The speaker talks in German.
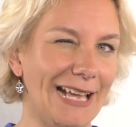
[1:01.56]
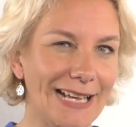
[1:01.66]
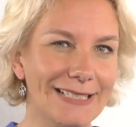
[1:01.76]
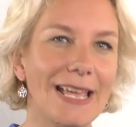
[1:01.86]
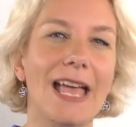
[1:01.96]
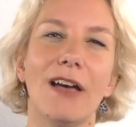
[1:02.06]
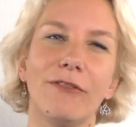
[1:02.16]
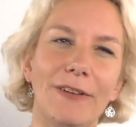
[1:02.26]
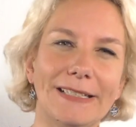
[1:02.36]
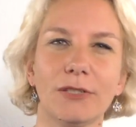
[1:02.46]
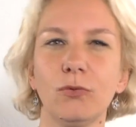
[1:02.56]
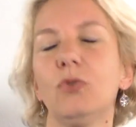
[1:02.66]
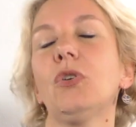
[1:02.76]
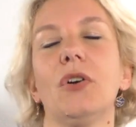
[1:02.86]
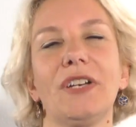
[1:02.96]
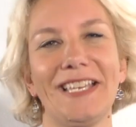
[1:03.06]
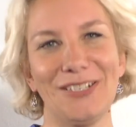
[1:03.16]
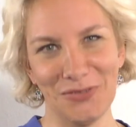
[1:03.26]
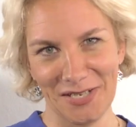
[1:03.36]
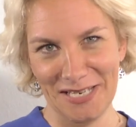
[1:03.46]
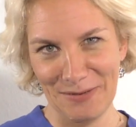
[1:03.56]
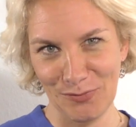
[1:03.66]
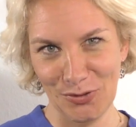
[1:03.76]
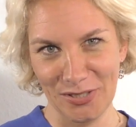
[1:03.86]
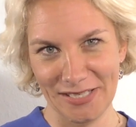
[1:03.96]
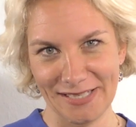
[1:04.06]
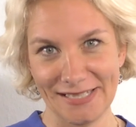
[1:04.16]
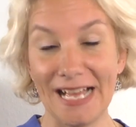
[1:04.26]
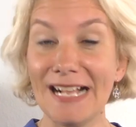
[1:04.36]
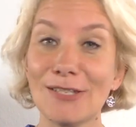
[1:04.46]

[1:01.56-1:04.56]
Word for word: Rat, was du konkret unternehmen solltest.